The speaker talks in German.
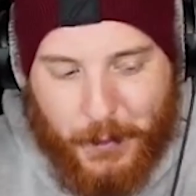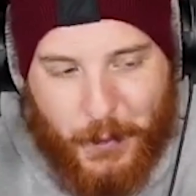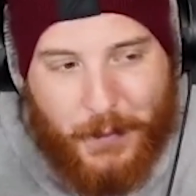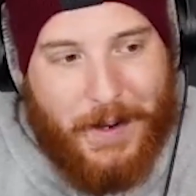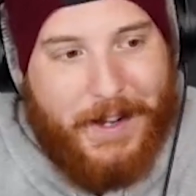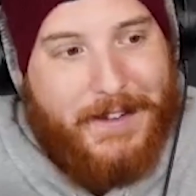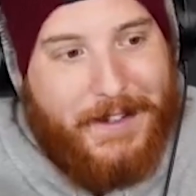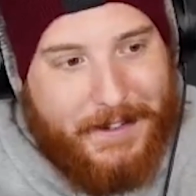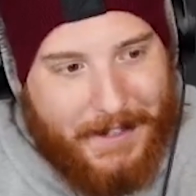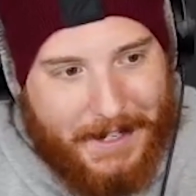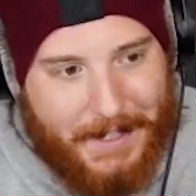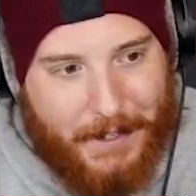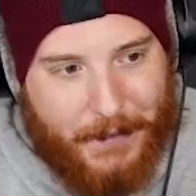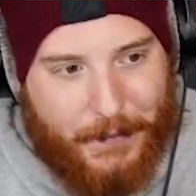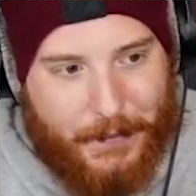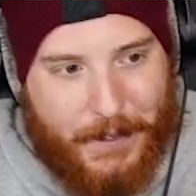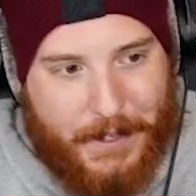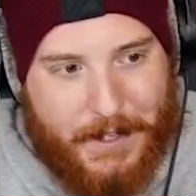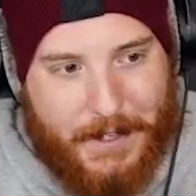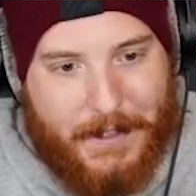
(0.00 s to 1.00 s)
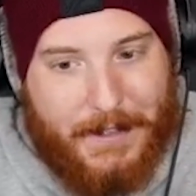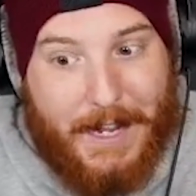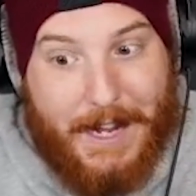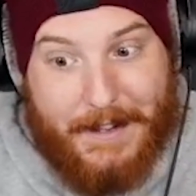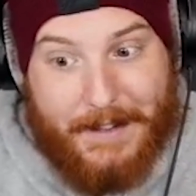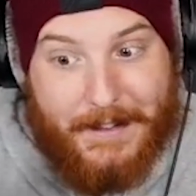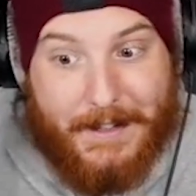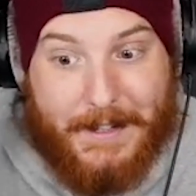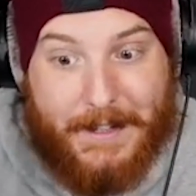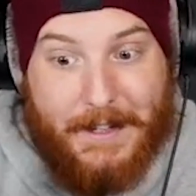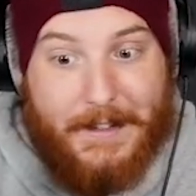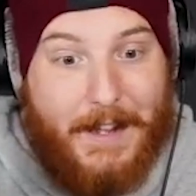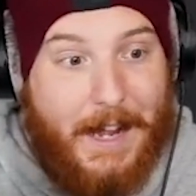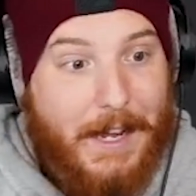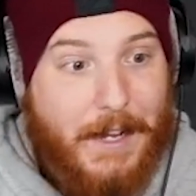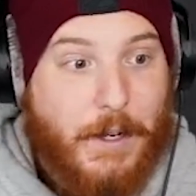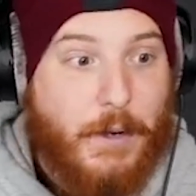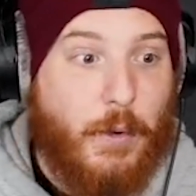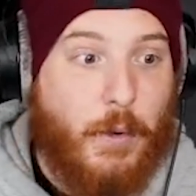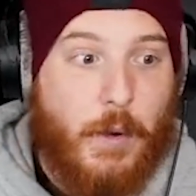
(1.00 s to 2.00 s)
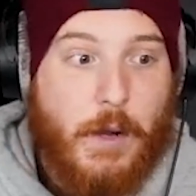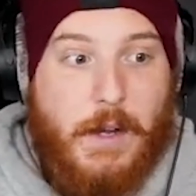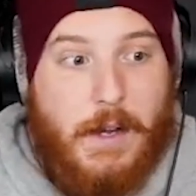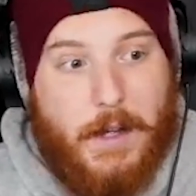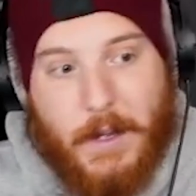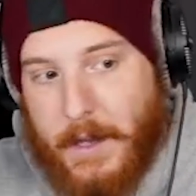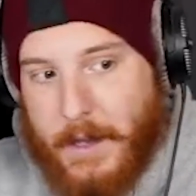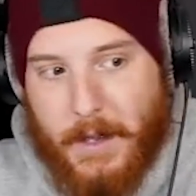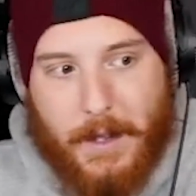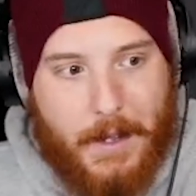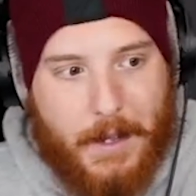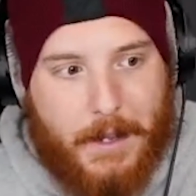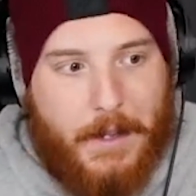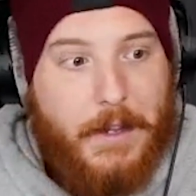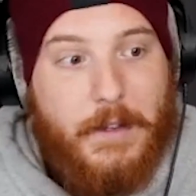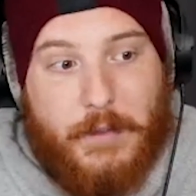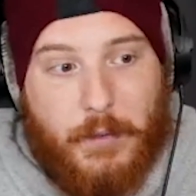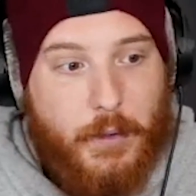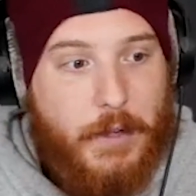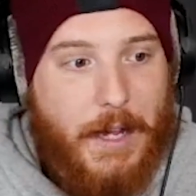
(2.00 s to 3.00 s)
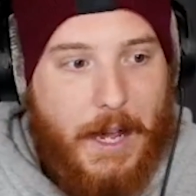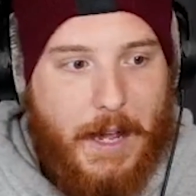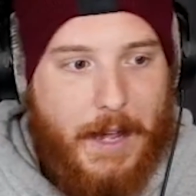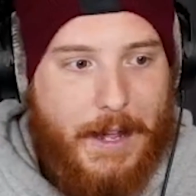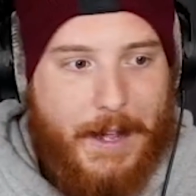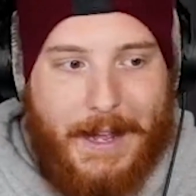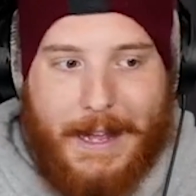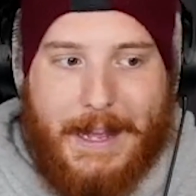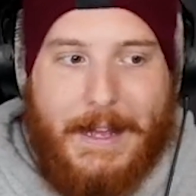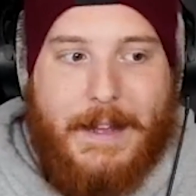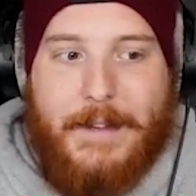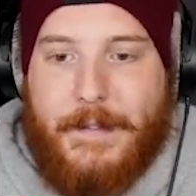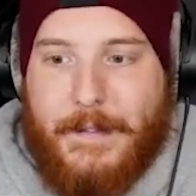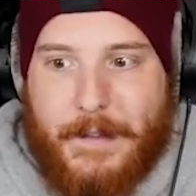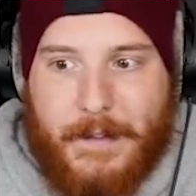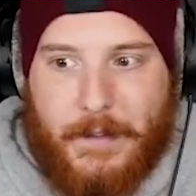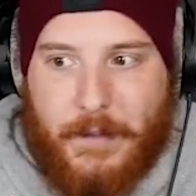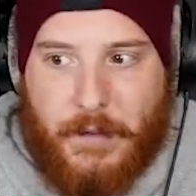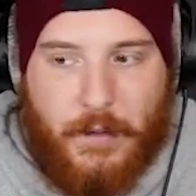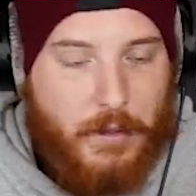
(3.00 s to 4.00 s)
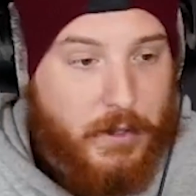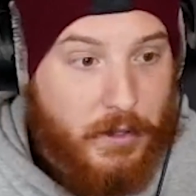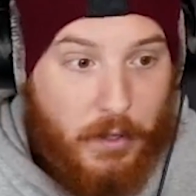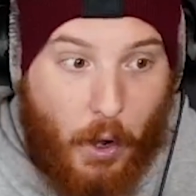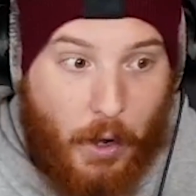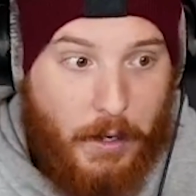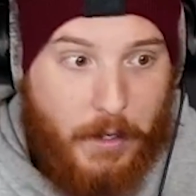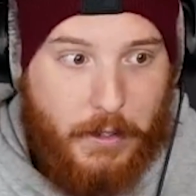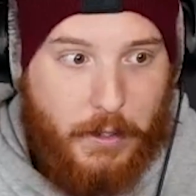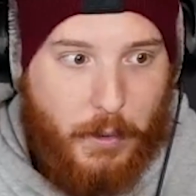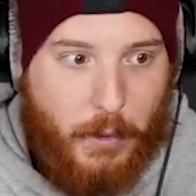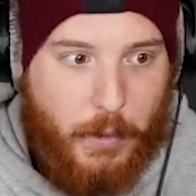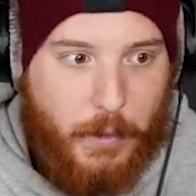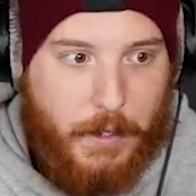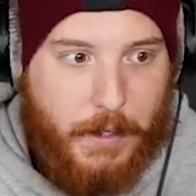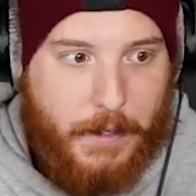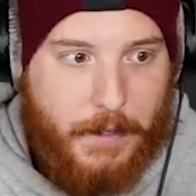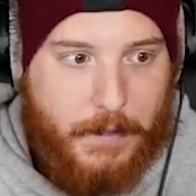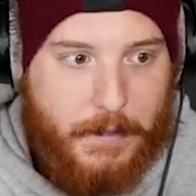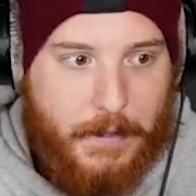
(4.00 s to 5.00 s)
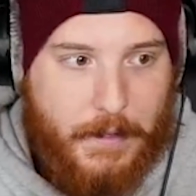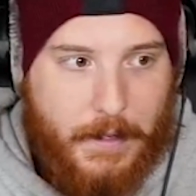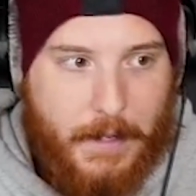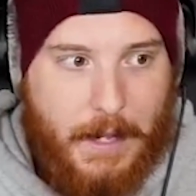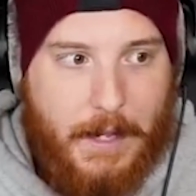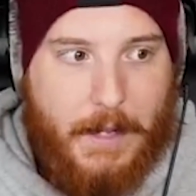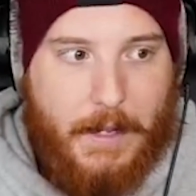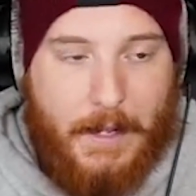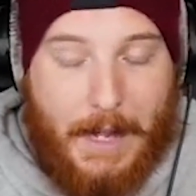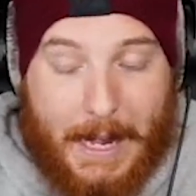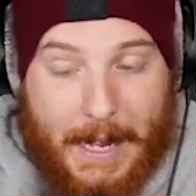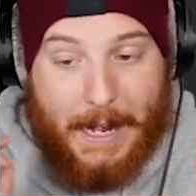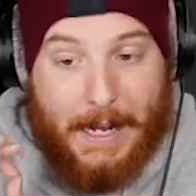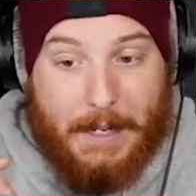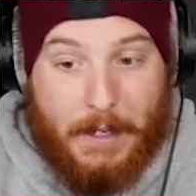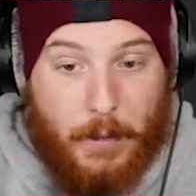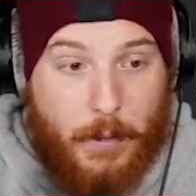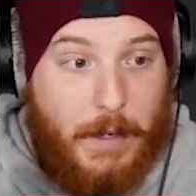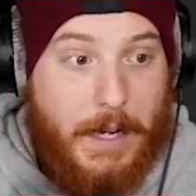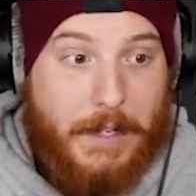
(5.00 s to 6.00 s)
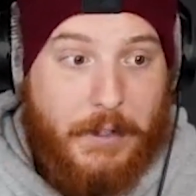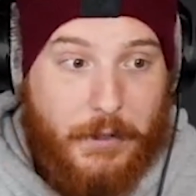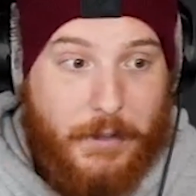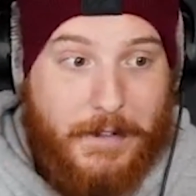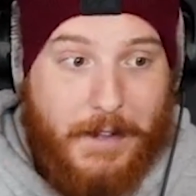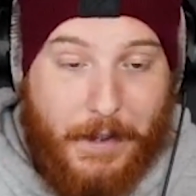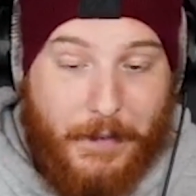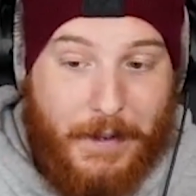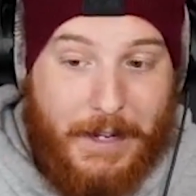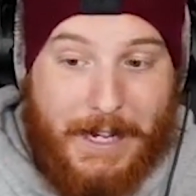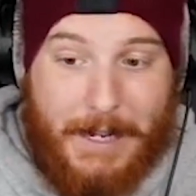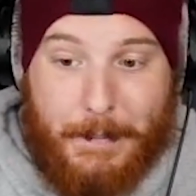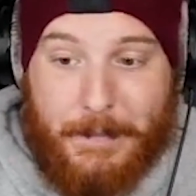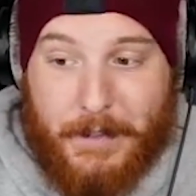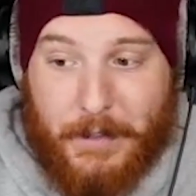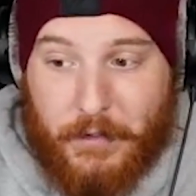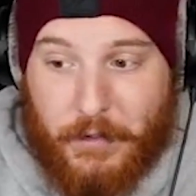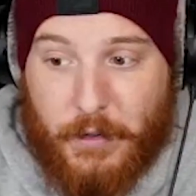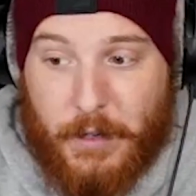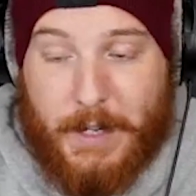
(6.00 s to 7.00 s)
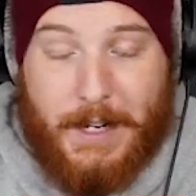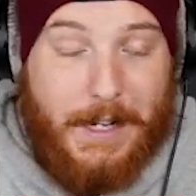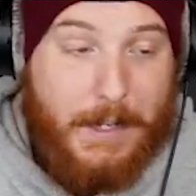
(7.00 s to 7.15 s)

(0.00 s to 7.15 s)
Nur weil es gesellschaftsfähig ist, heißt nicht, dass Alkohol so eine tolle Droge ist. Ja? Alkohol hat schon sehr viel Leben zerstört.